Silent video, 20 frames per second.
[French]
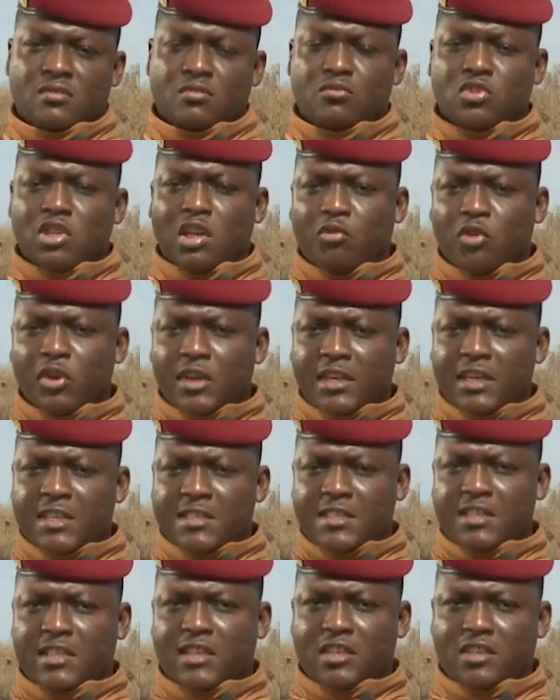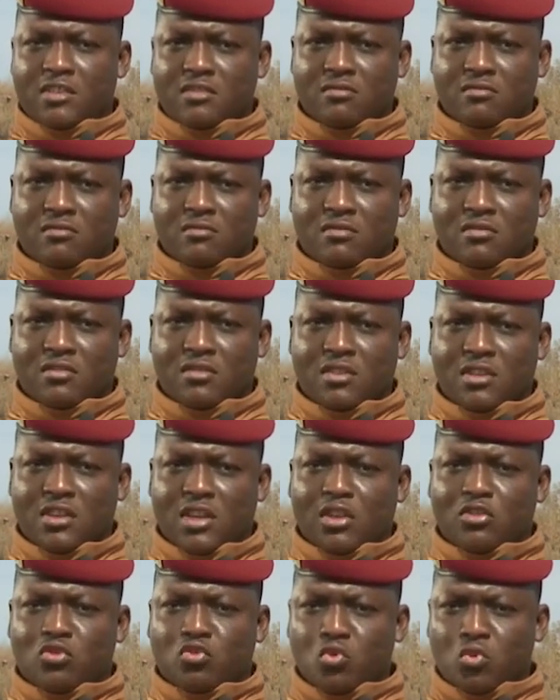Nous avons décidé
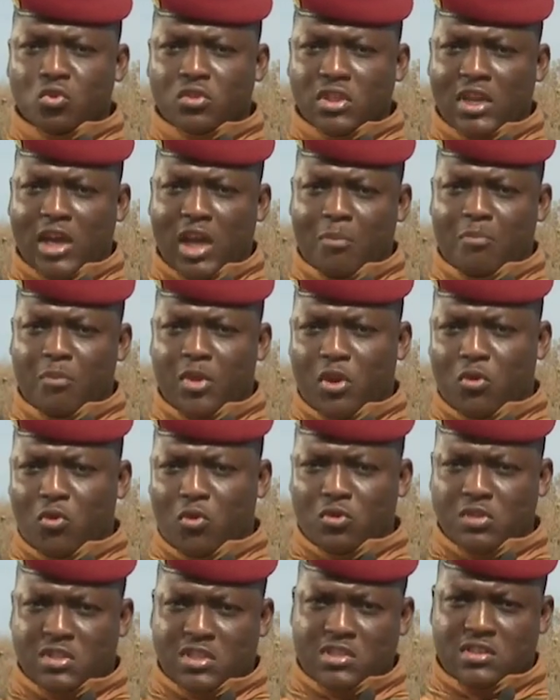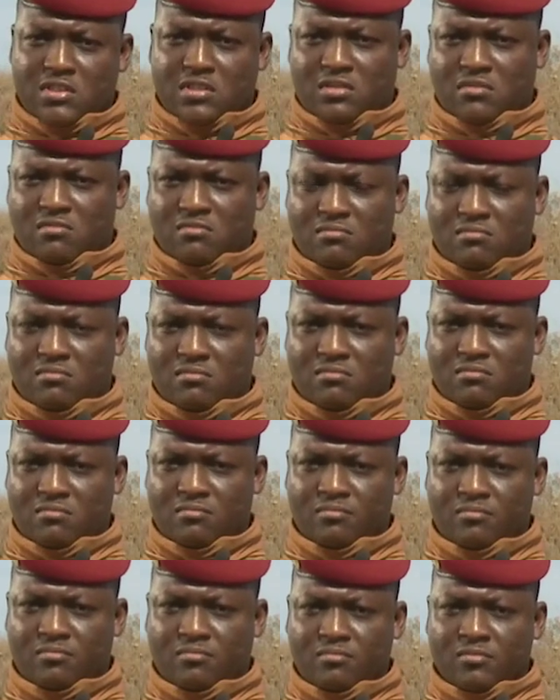en toute âme et conscience
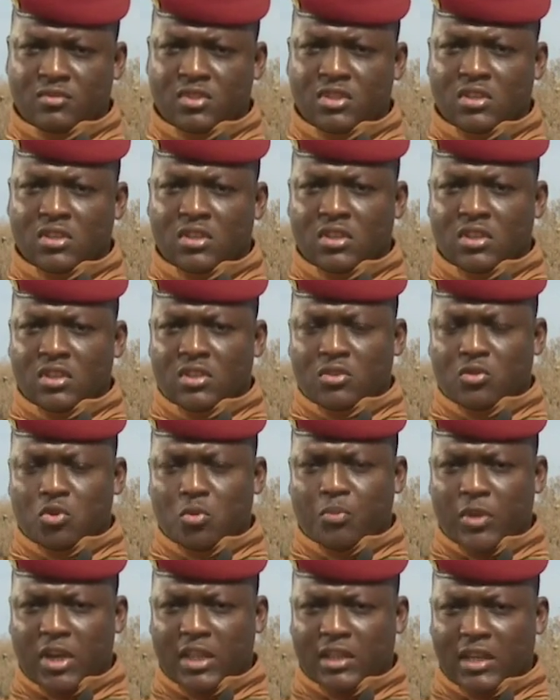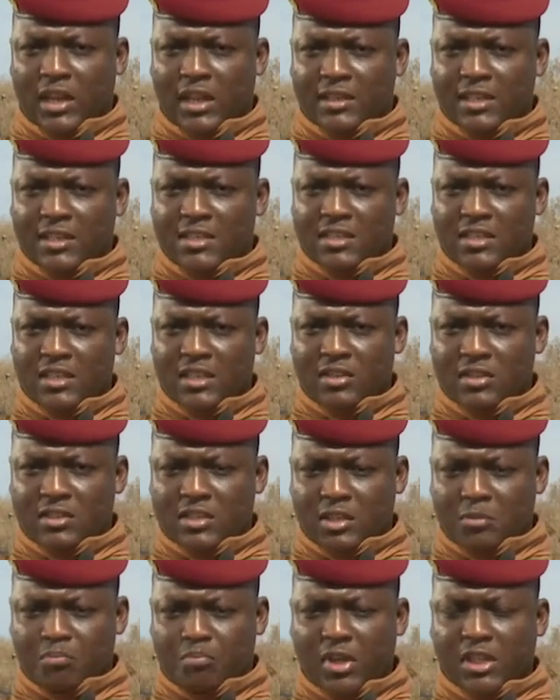de prendre la destinée de
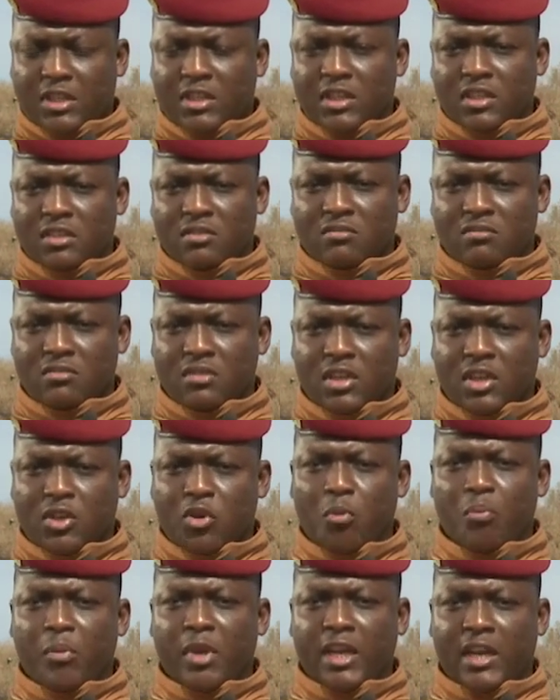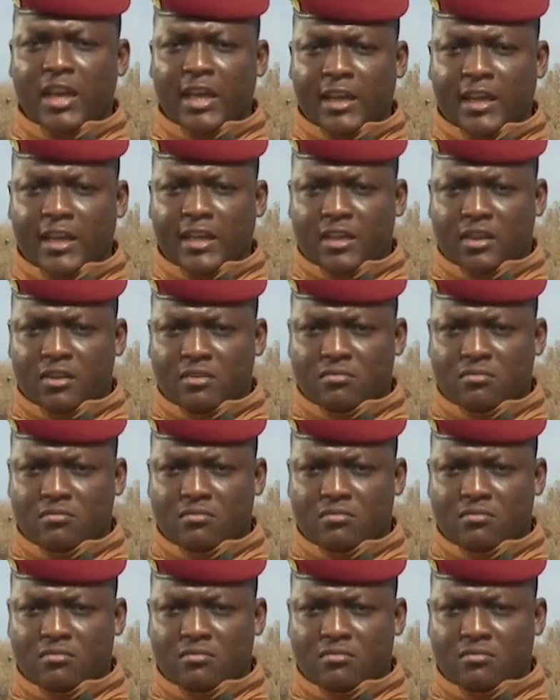cette patrie et de mener la guerre.